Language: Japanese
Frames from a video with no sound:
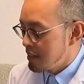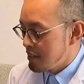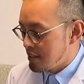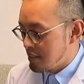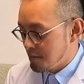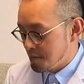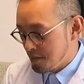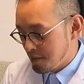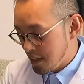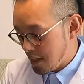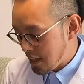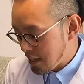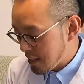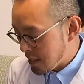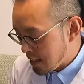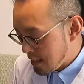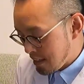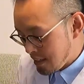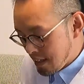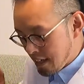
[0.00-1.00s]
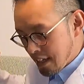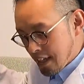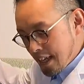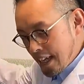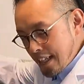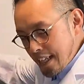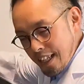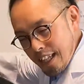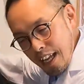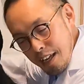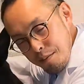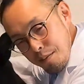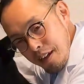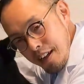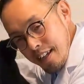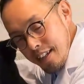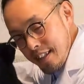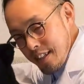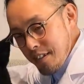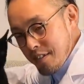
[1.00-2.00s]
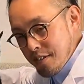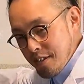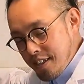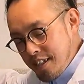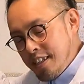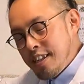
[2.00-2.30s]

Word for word: 自分の愛犬にね「ただいま」って言うと「